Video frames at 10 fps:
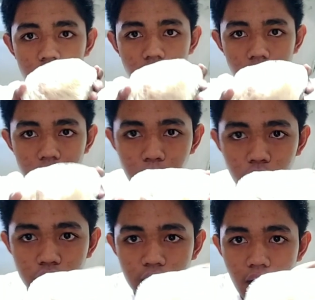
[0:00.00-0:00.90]

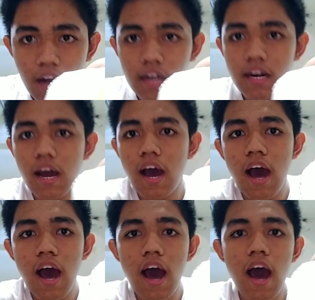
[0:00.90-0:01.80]

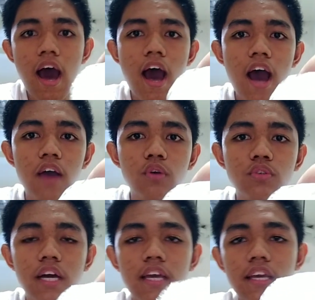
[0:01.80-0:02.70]
carbonara.
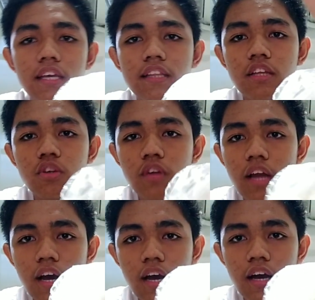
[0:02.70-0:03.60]
Kung nakikita nyo
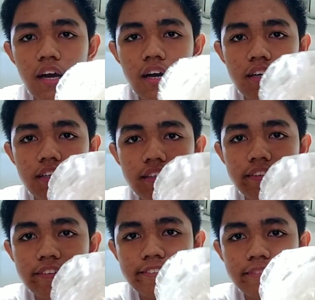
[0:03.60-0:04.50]
lang,
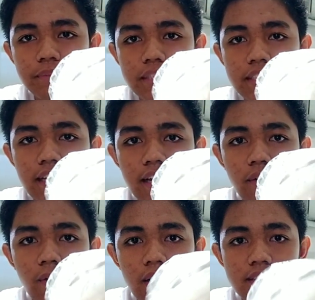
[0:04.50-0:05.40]
may
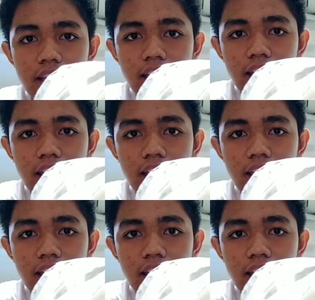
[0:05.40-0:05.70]
ilaw kasi.